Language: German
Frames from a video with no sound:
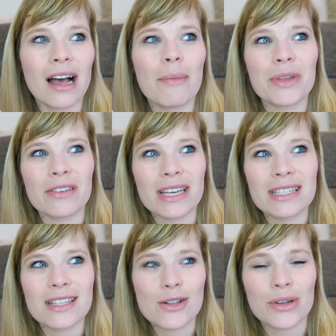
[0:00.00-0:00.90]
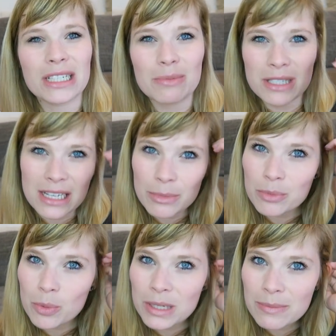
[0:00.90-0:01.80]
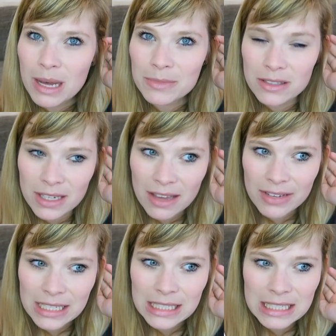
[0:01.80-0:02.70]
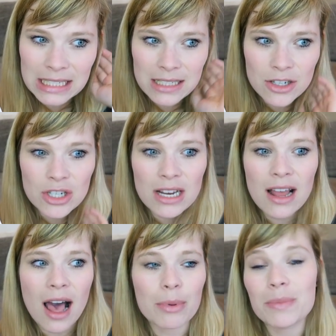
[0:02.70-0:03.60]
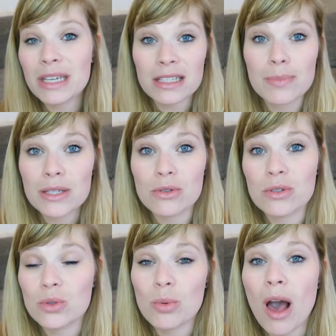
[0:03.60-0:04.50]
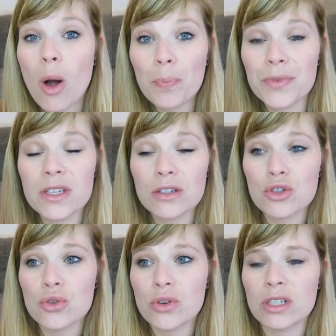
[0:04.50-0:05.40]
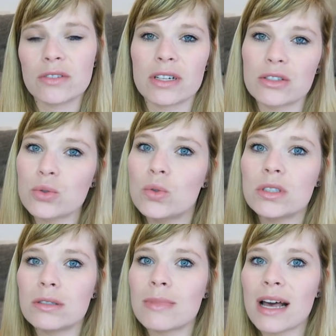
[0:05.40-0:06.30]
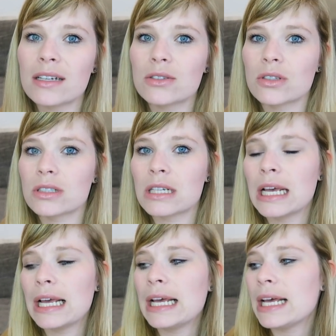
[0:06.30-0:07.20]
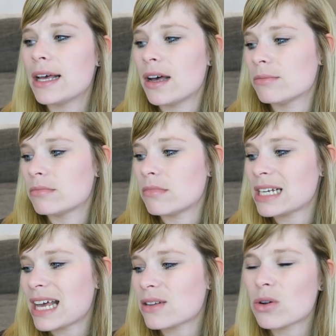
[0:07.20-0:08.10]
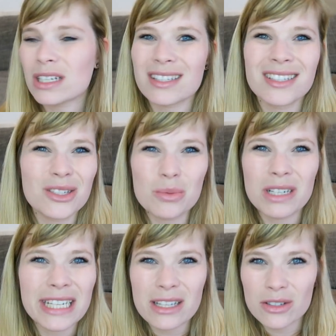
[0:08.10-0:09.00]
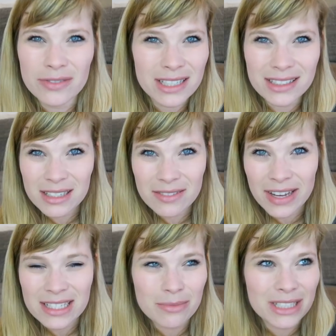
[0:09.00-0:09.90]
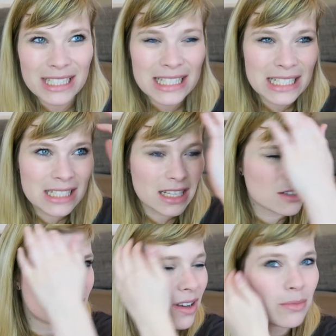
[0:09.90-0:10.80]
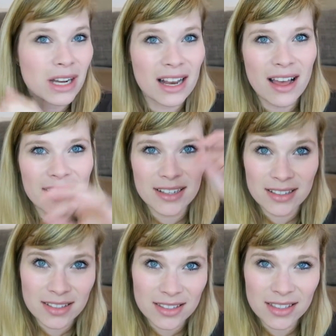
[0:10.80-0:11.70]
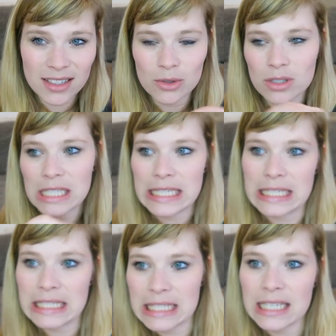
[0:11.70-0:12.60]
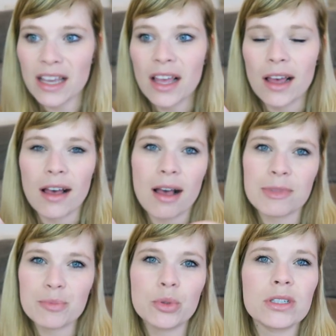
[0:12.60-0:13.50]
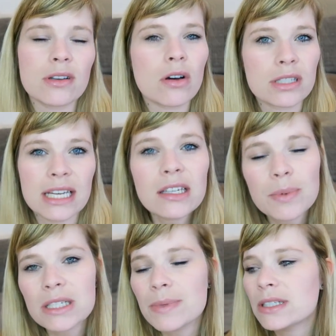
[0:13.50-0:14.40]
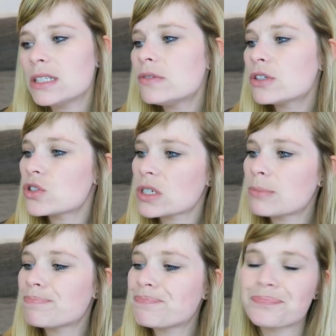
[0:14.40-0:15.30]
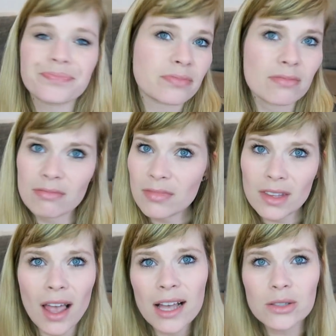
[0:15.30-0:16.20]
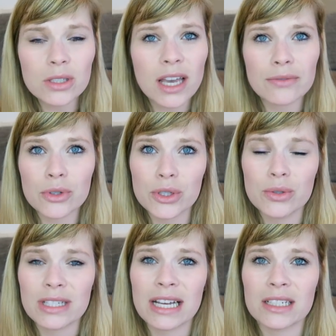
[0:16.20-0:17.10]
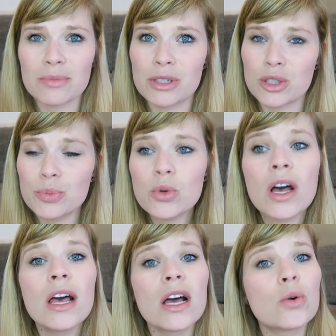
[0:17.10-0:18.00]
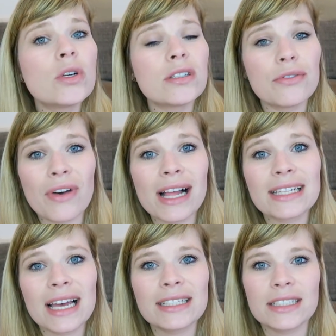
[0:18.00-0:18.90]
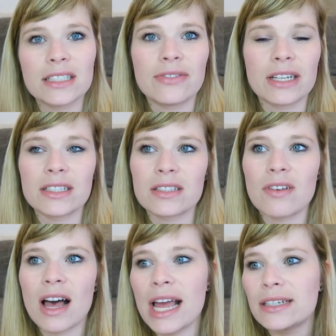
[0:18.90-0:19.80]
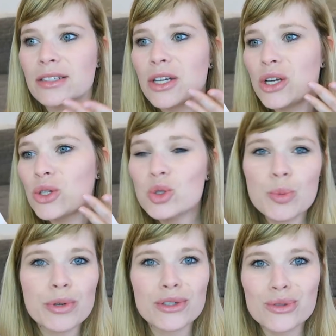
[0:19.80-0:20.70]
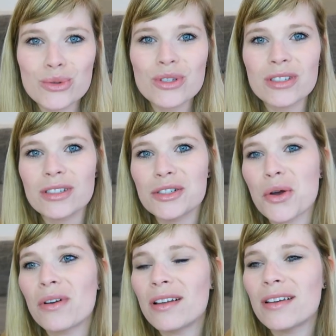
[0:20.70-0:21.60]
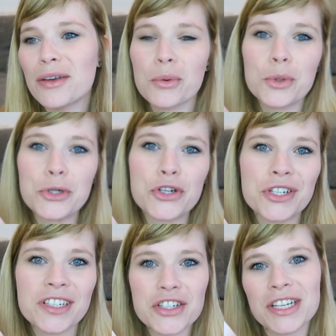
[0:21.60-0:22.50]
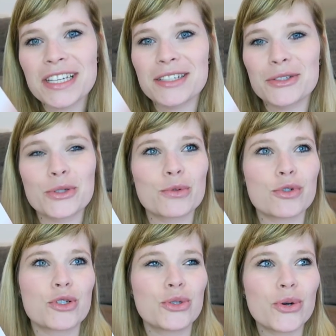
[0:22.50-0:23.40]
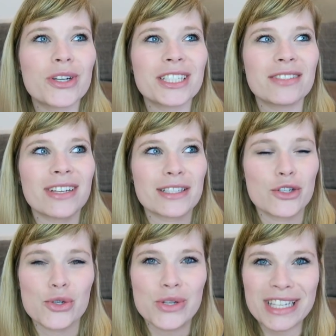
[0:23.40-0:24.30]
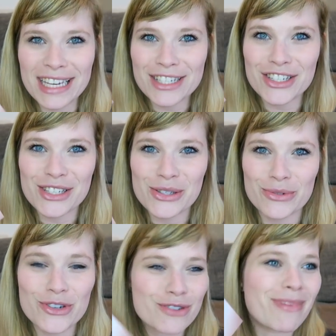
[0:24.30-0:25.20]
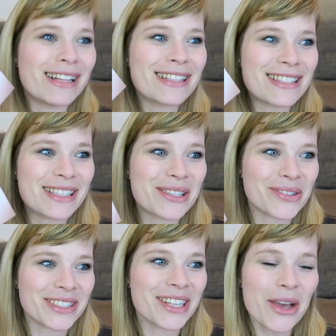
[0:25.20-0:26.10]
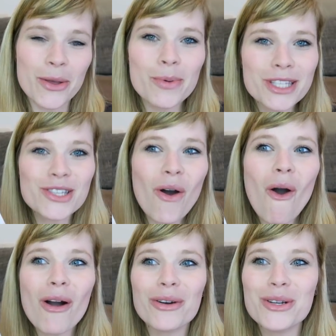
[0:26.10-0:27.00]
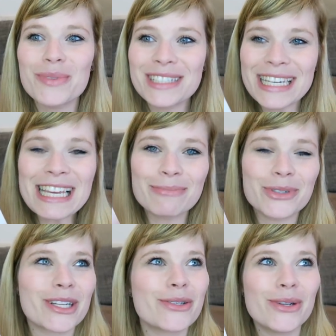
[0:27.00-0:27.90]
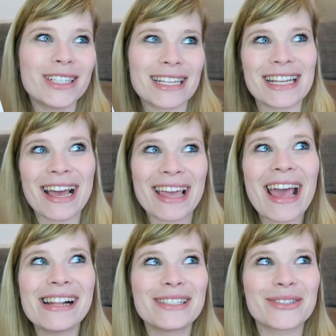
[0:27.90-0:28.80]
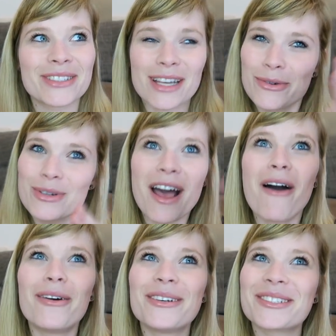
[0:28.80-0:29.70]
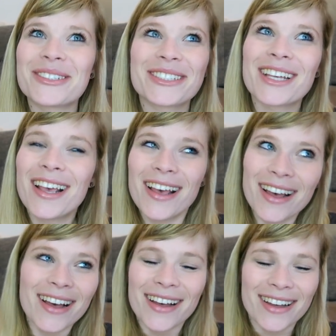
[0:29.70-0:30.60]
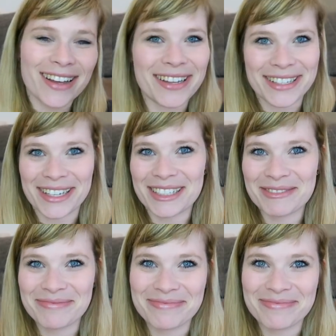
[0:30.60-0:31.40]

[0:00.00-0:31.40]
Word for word: Ähm, ich weiß, dass es Leute gibt, die damit Probleme haben, deswegen erwähne ich es an dieser Stelle, aber mich hat es persönlich so überhaupt nicht gestört. Ich fand es gut gemacht und ähm, man hat auch jetzt nicht überlegt, aus Sichtweise man jetzt liest. Also es war immer klar, ich lese jetzt ihn oder ich lese jetzt sie. Ähm, das Buch ist auch aus der Ich-Perspektive geschrieben. Also ich kann wirklich nur sagen, dass mir das Buch gut gefallen hat. Ich fand, es war eine super süße, tolle, erotische Geschichte so zwischendurch. Es war richtig schön kitschig und schmalzig und überzogen und übertrieben. Und natürlich hatte er Geld und sah gut aus. Und ja,